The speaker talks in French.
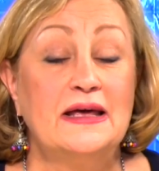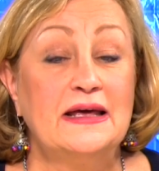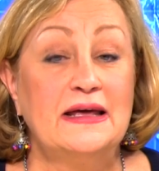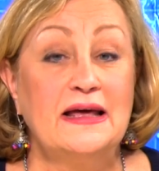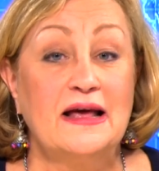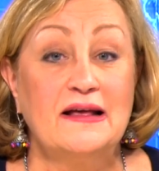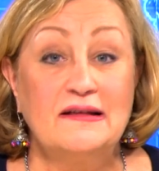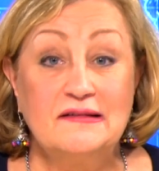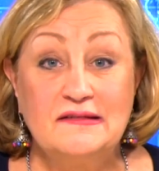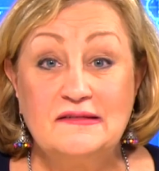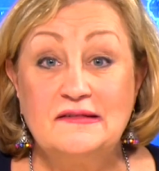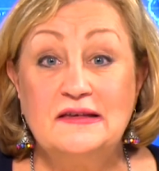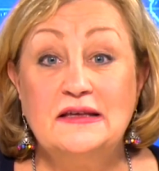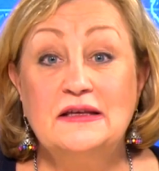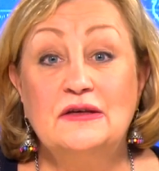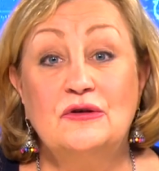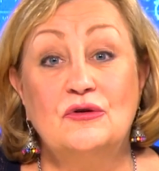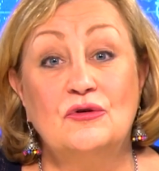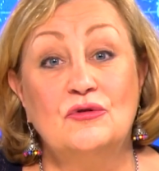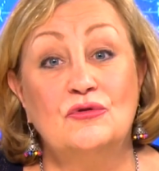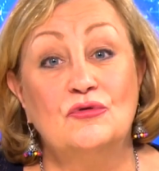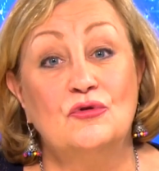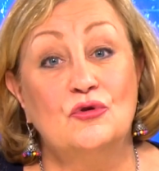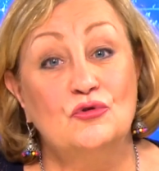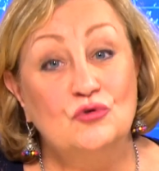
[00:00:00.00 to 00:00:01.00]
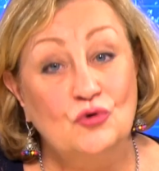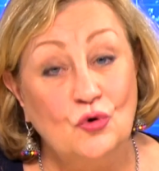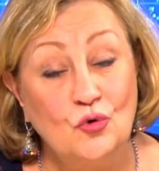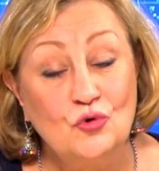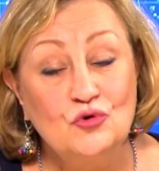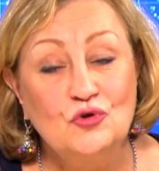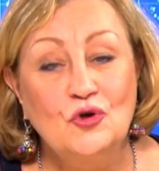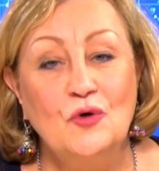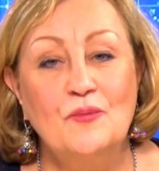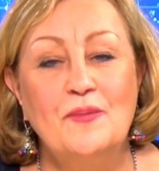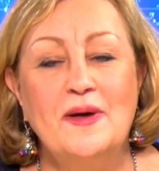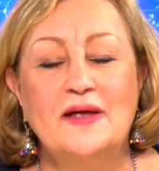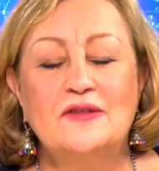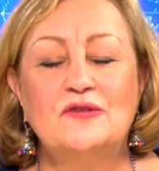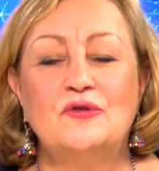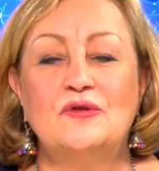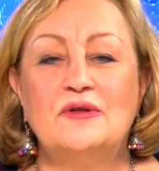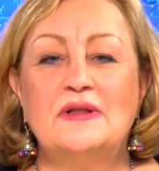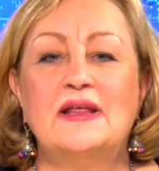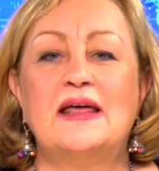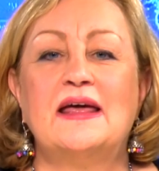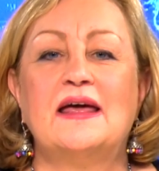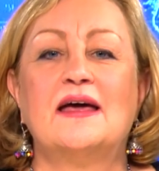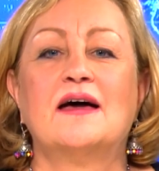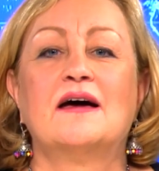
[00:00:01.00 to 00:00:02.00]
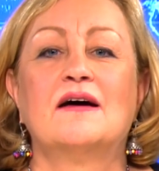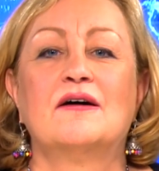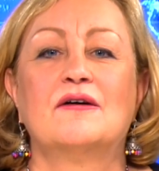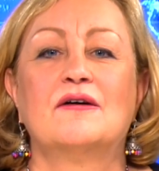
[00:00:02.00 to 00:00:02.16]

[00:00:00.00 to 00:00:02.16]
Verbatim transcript: ainsi que notre autre partenaire,